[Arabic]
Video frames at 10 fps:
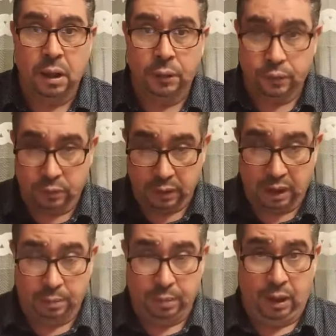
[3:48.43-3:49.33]

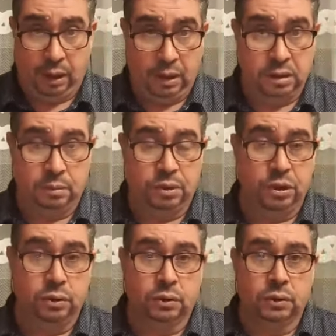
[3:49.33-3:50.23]
تتطلب على جل باش
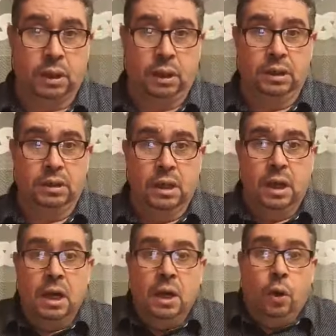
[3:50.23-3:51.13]
يكون رئيس
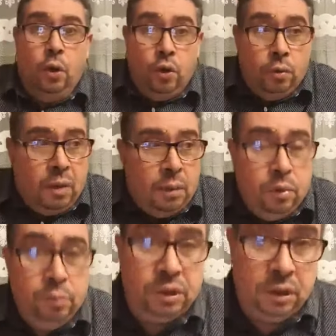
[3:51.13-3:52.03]
هما
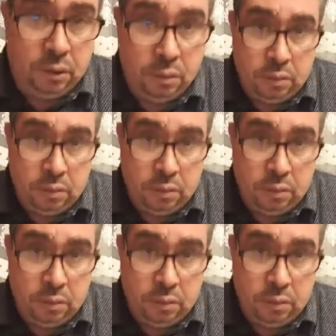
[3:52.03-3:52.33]
ممكن